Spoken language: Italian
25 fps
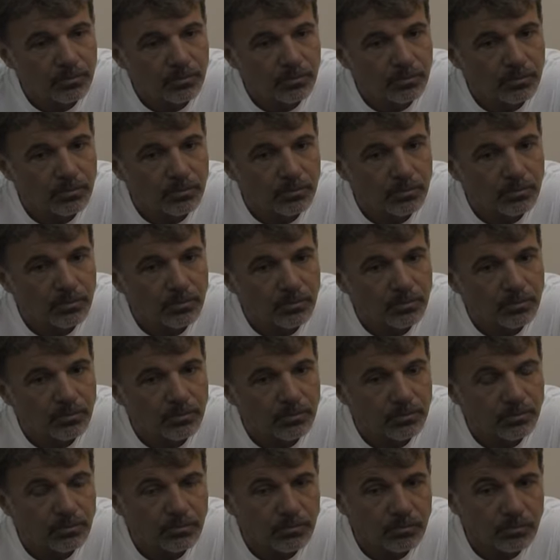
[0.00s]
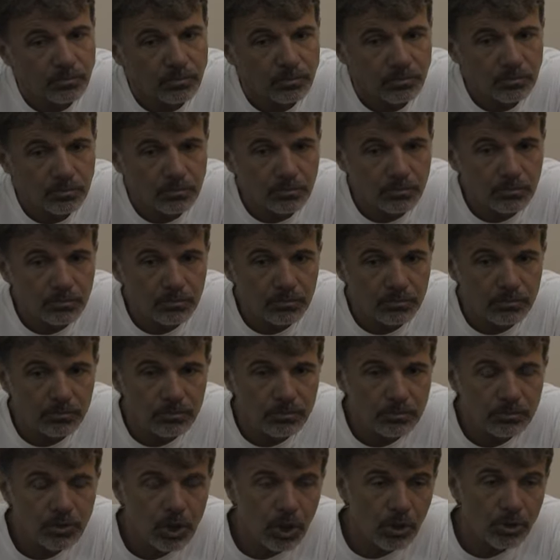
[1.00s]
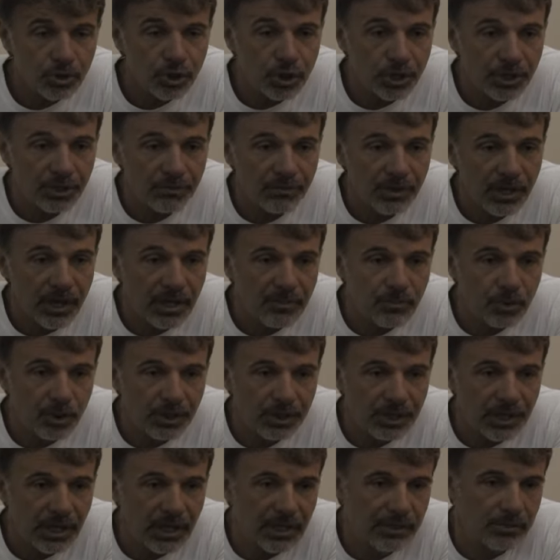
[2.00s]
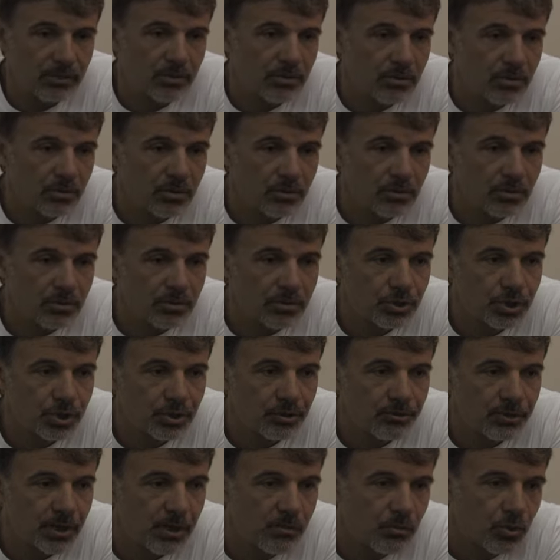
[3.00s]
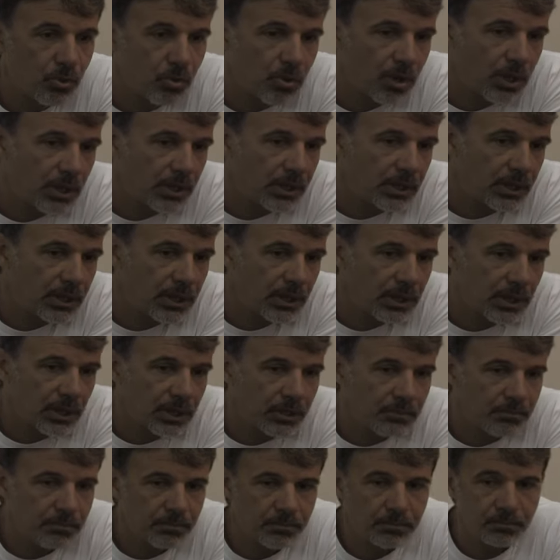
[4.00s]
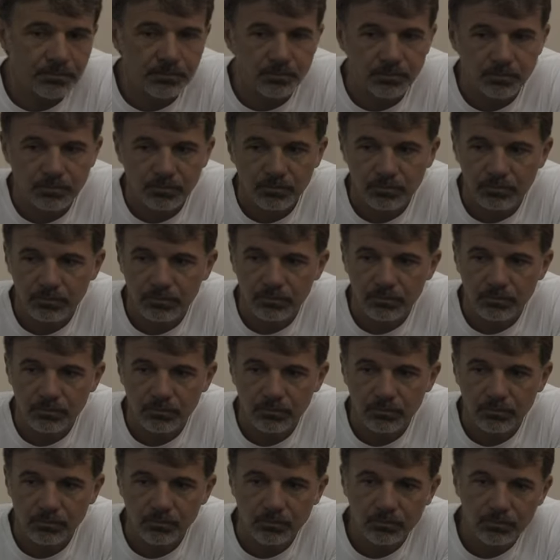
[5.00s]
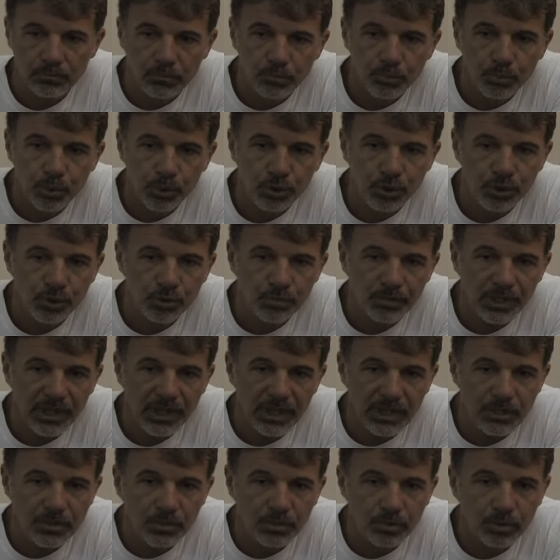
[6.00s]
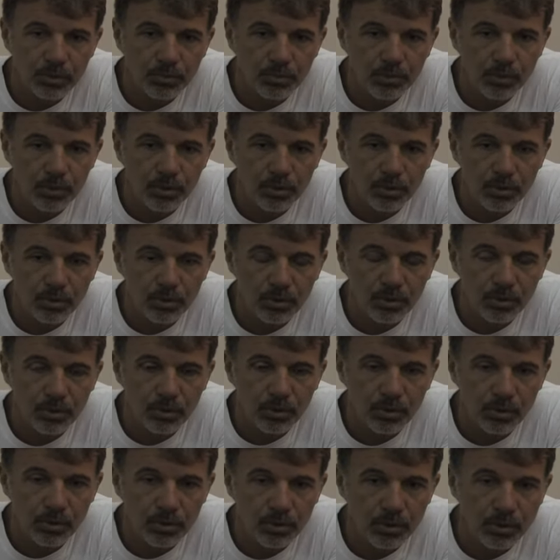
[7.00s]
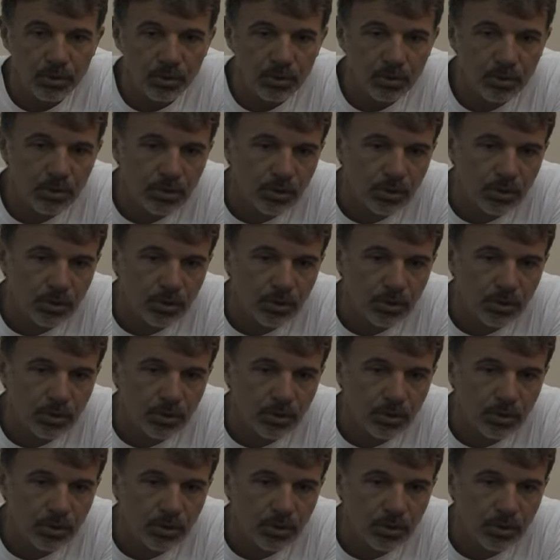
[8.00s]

aspetta che la sede partita? No, ci arriviamo, è chiaro, ci arriviamo anche mm, un pochino meglio dopo,